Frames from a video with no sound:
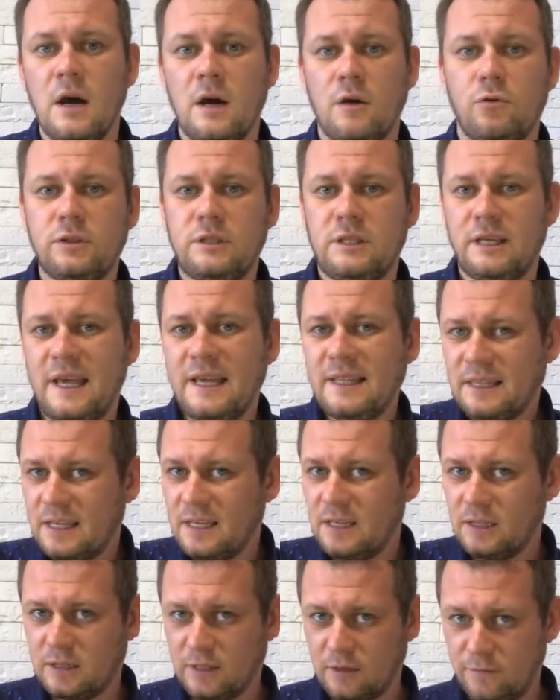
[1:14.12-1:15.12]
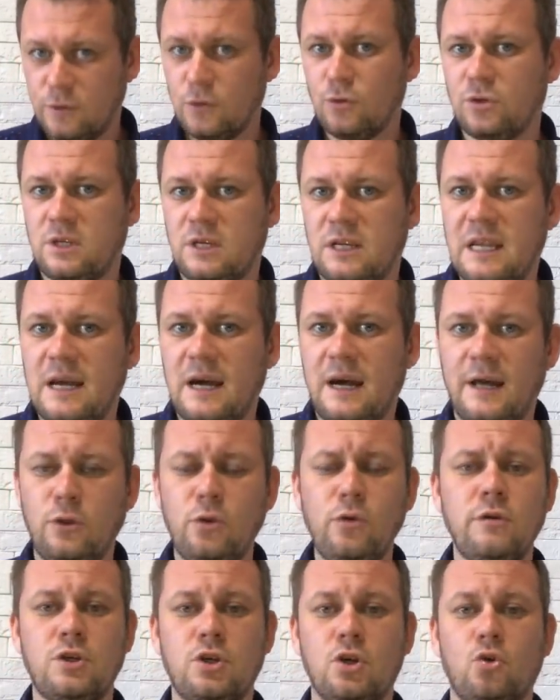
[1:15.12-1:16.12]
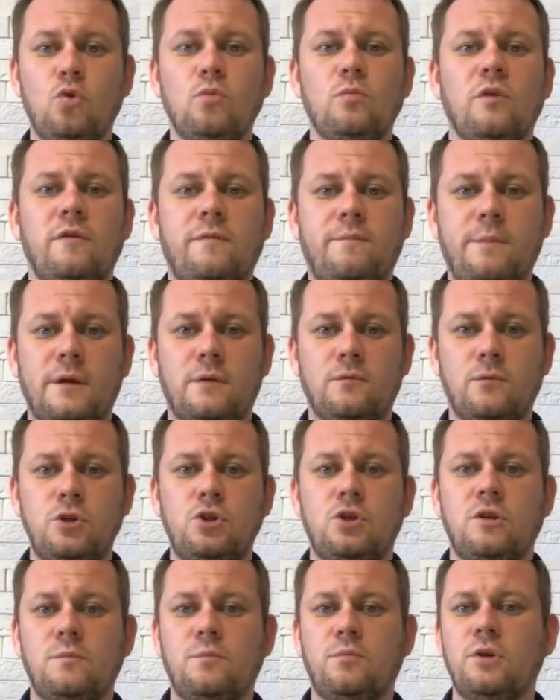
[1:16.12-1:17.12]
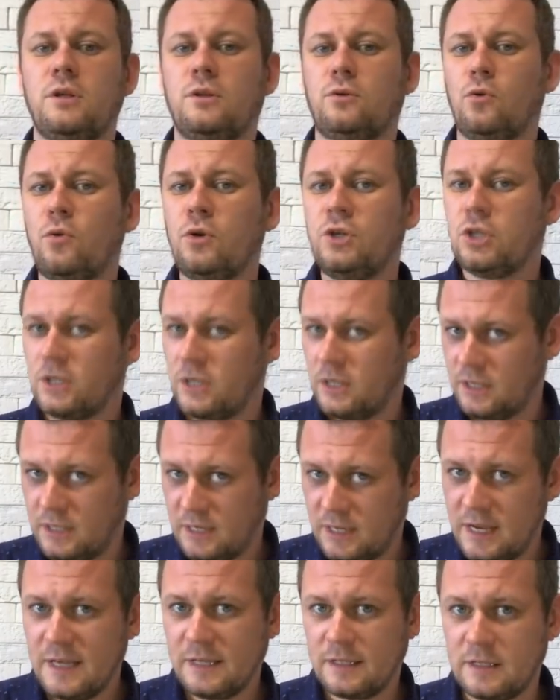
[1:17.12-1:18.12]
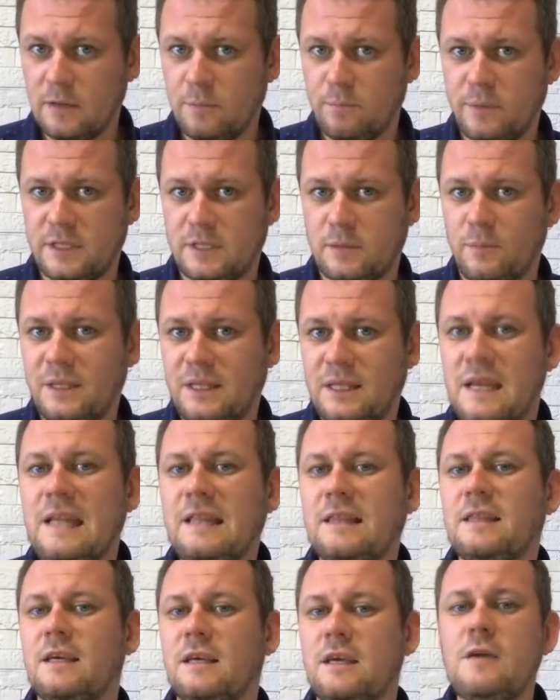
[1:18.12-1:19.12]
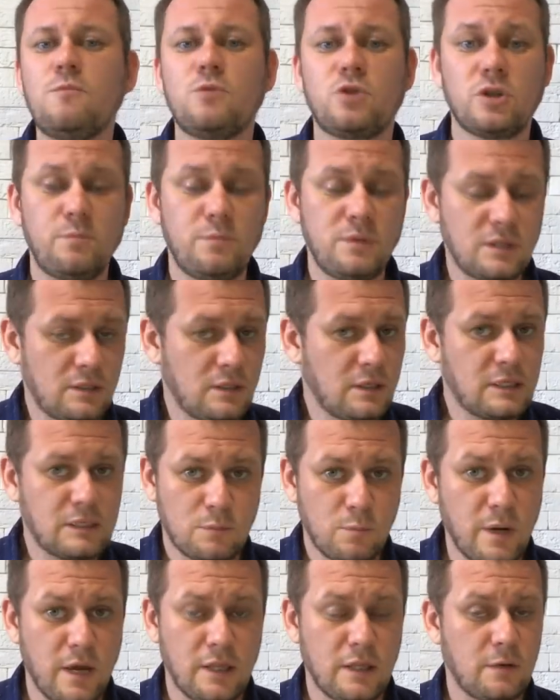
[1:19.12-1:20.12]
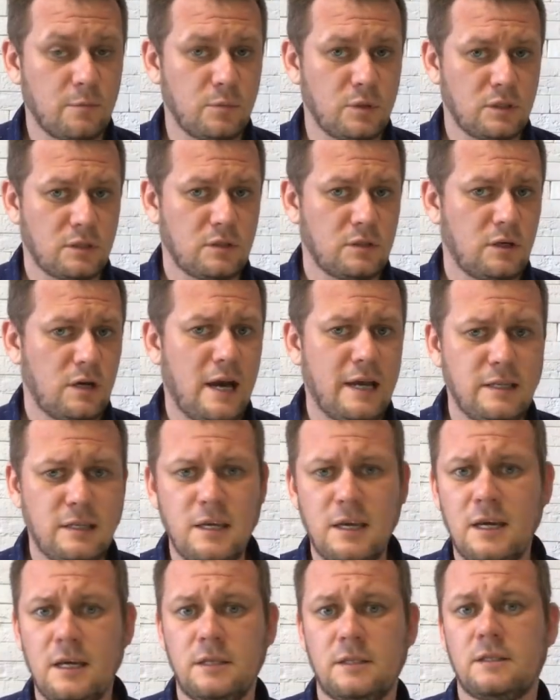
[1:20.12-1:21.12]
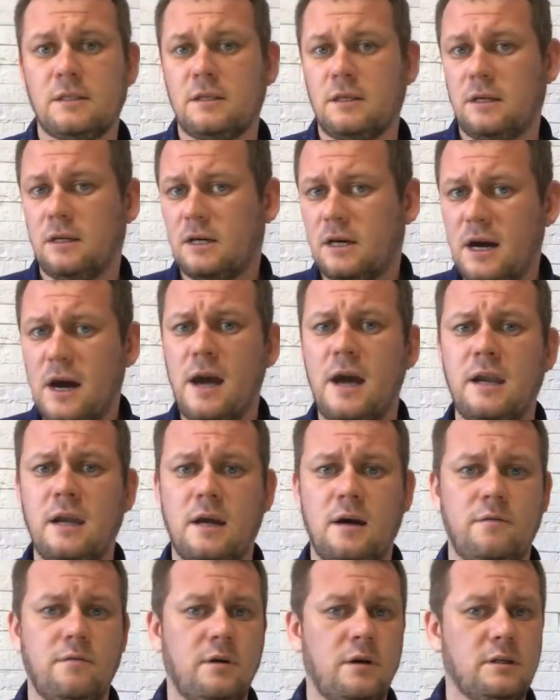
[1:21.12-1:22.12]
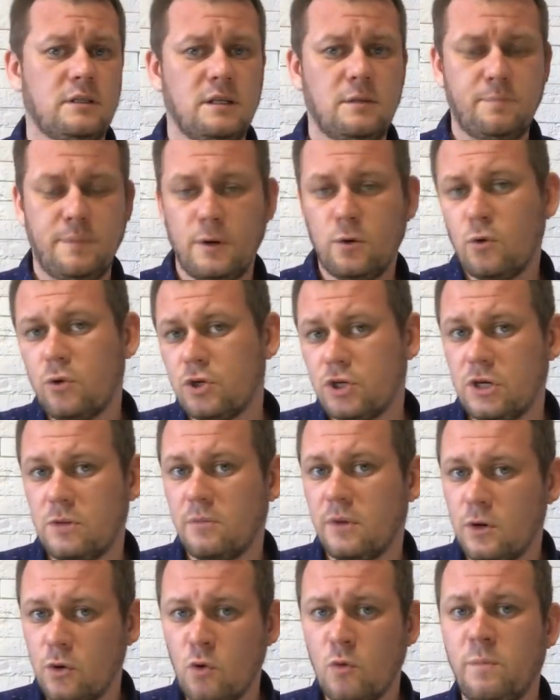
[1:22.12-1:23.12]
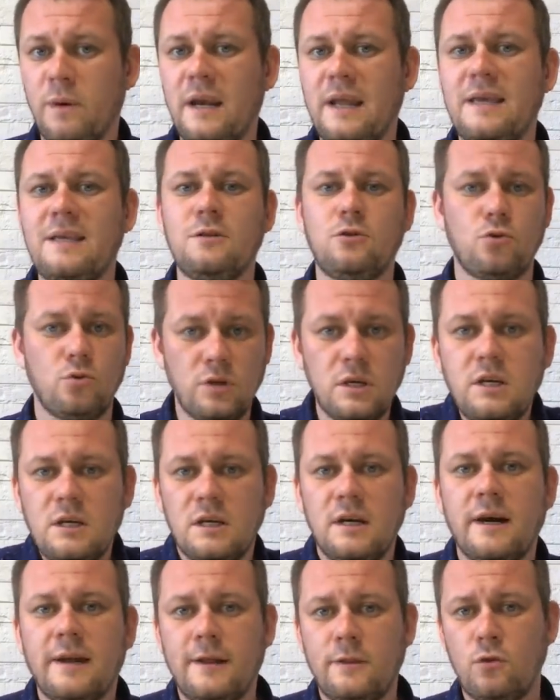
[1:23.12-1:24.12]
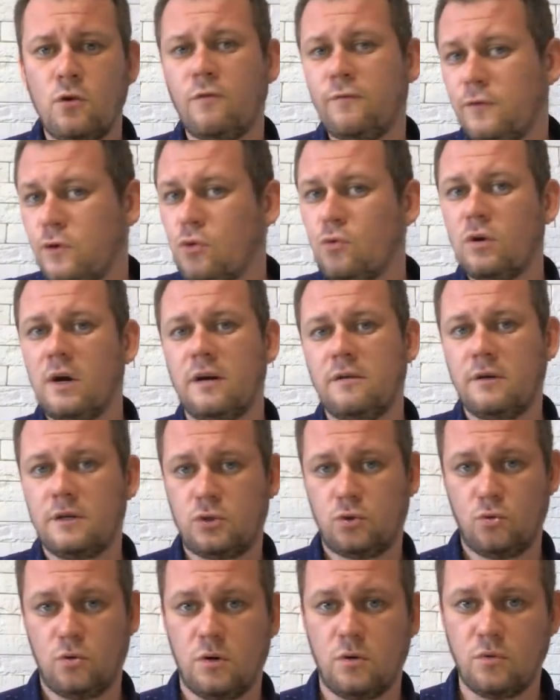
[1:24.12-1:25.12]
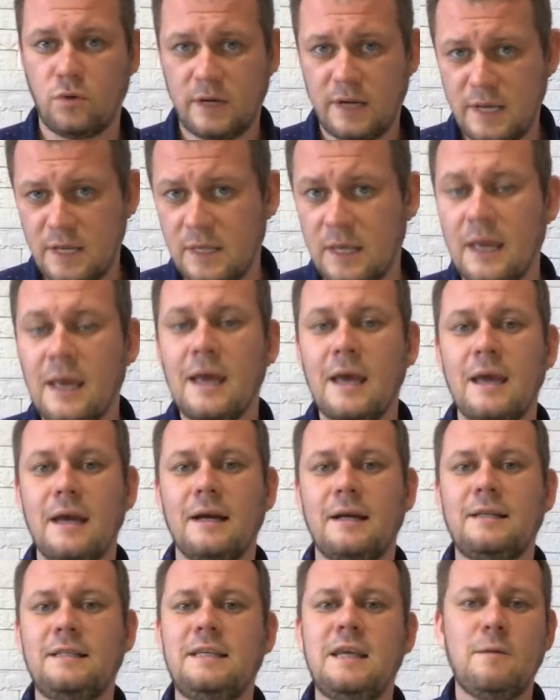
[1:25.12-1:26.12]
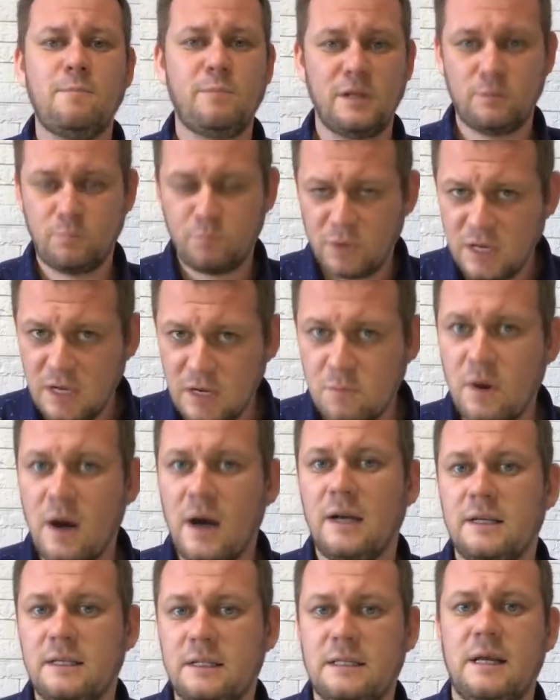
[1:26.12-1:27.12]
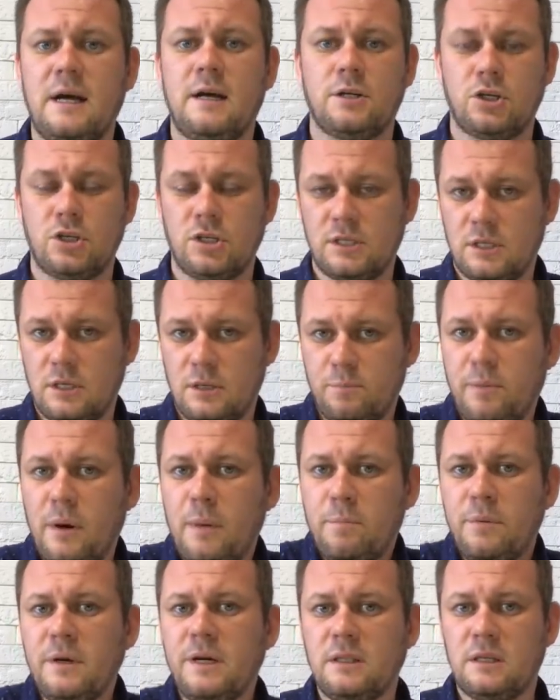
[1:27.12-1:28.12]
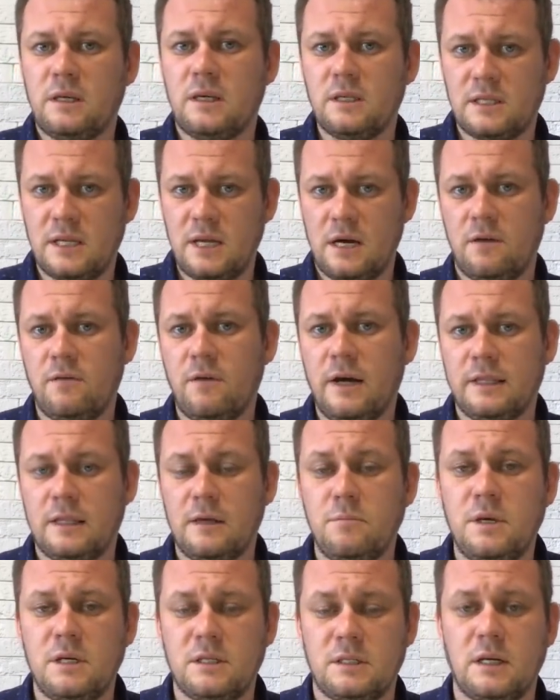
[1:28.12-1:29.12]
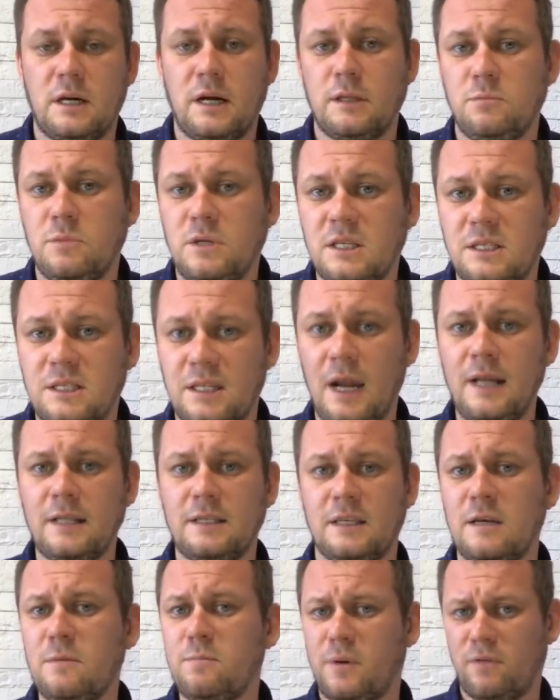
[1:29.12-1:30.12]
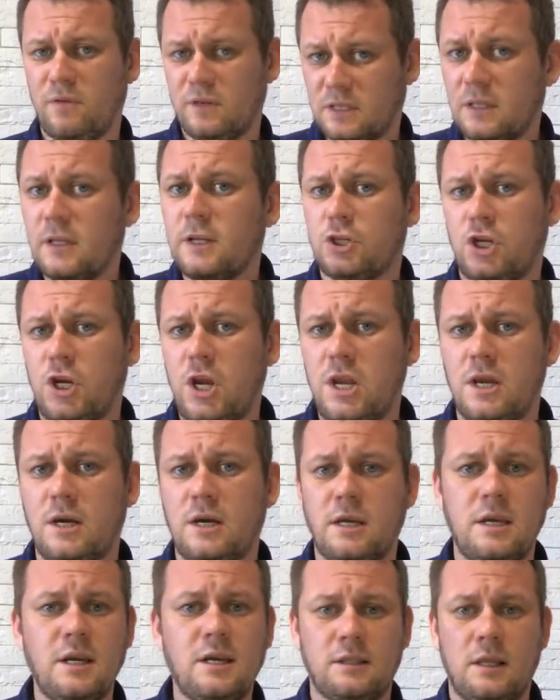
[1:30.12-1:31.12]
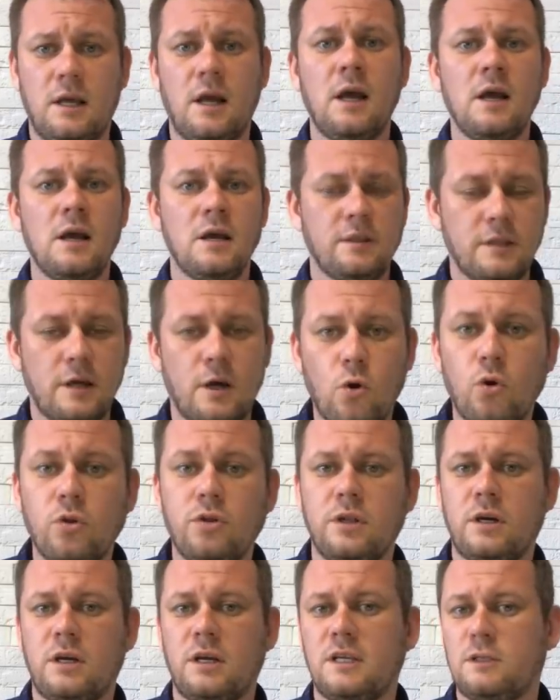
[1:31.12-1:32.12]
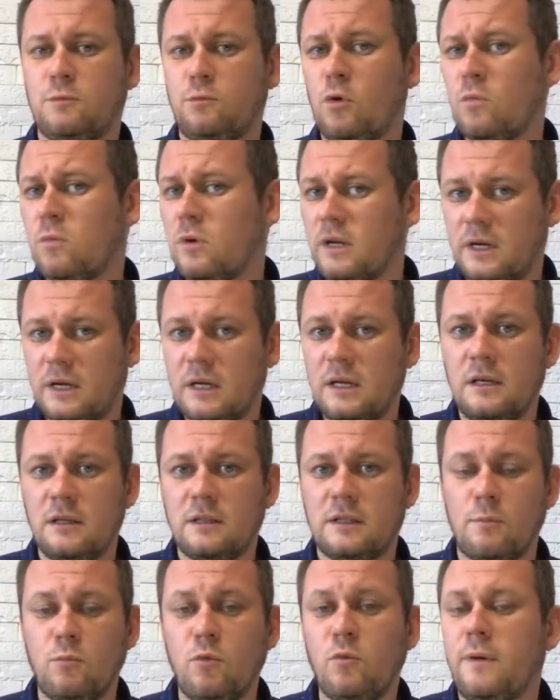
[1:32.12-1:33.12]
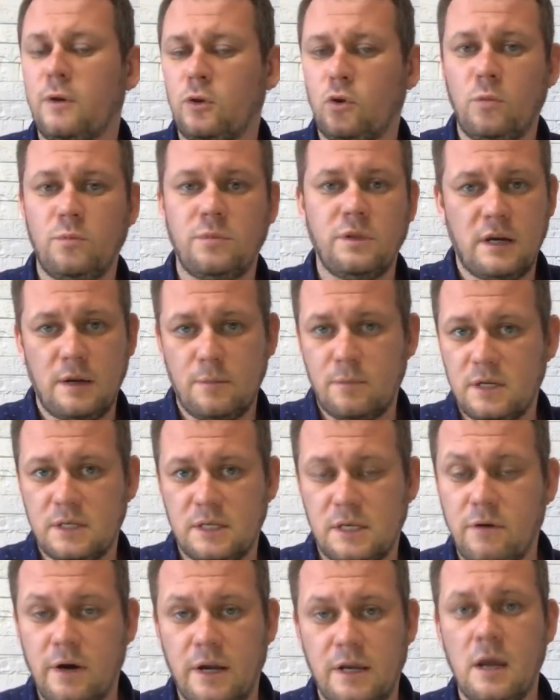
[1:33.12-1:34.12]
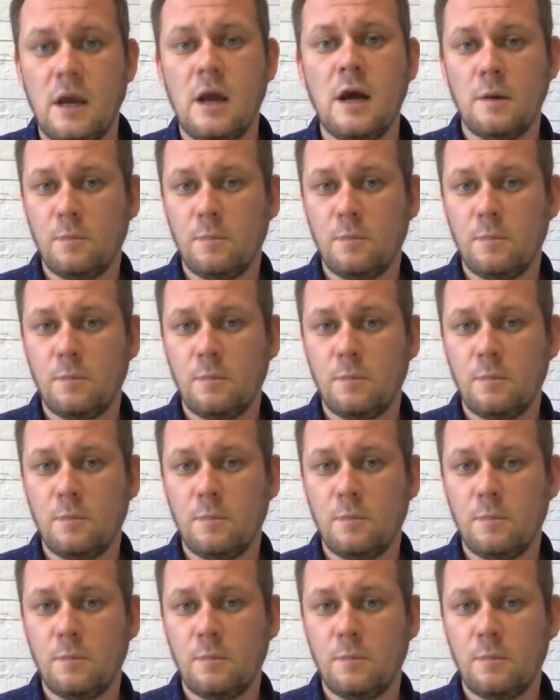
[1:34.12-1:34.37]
Вот это интервью Сергея Хановича, думаю, в первую очередь будет очень интересно посмотреть таким же бизнесменам из Одессы, Харькова, Запорожья, Мариуполя и других городов юга и востока Украины, где предпринимались также попытки захвата местных администраций и провозглашения каких-то народных республик и тому подобных образований.